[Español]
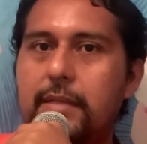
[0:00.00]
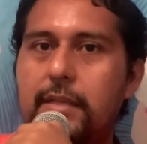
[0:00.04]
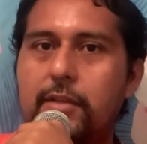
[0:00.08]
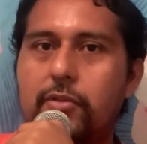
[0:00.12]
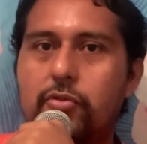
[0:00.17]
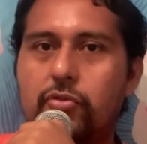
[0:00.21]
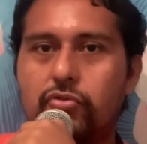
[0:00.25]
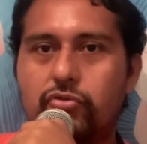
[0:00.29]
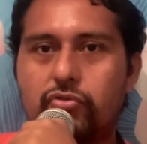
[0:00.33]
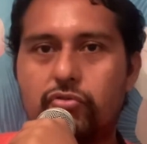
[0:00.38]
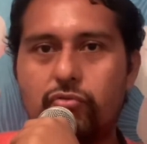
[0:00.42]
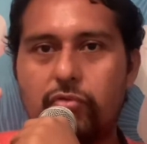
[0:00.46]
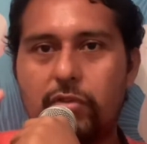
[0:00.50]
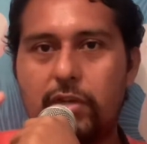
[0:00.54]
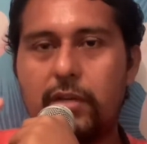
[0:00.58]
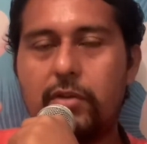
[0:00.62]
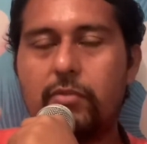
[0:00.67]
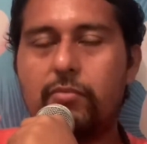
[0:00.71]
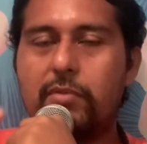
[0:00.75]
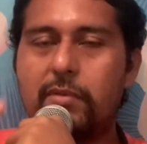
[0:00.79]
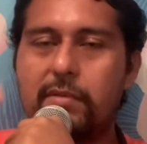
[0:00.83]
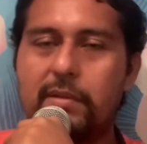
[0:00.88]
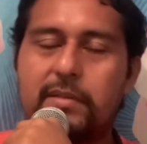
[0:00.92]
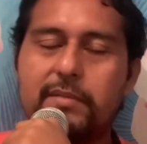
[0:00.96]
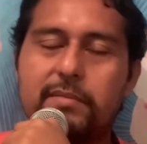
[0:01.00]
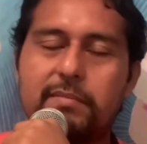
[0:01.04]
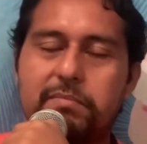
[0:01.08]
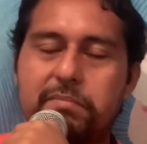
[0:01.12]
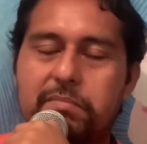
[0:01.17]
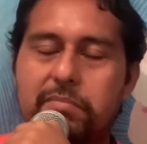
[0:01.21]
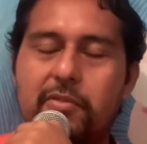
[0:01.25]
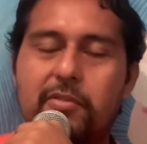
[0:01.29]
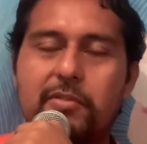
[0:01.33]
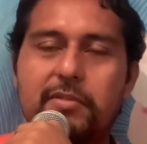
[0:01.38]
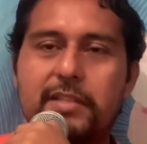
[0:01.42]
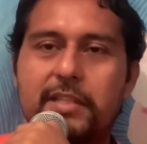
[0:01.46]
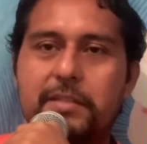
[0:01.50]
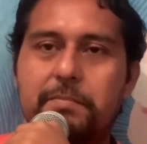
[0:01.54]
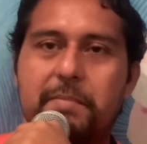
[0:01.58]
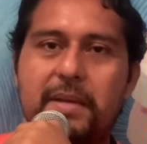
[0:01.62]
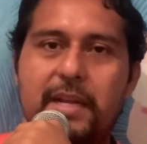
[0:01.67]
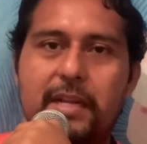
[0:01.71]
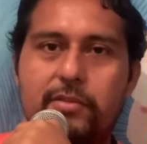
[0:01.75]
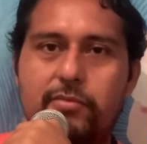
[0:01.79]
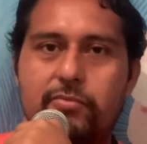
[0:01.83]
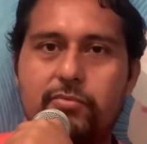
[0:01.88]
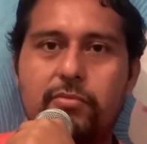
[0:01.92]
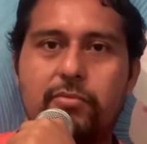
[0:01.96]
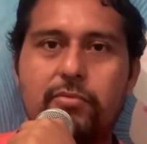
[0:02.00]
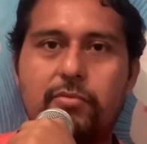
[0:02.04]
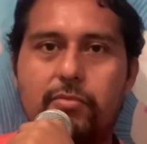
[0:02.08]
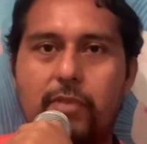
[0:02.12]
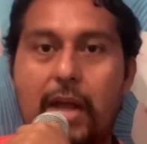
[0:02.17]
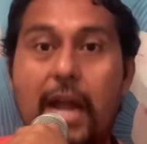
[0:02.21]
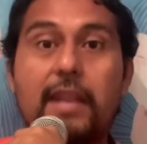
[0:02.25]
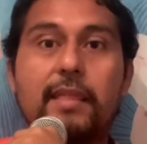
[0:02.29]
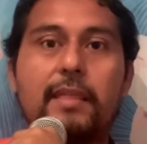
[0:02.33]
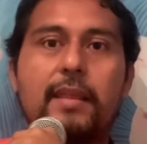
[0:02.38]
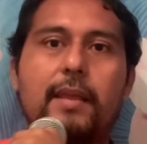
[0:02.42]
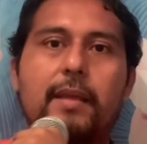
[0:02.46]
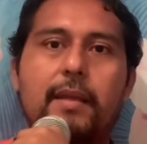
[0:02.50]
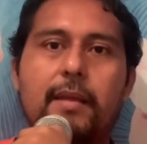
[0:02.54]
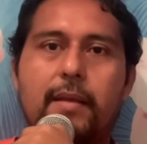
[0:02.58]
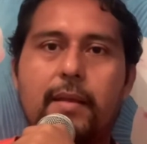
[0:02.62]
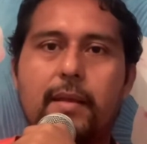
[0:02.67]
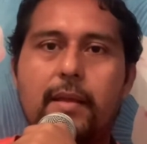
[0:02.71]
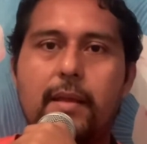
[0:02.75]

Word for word: y construir nuevas cosas para su arte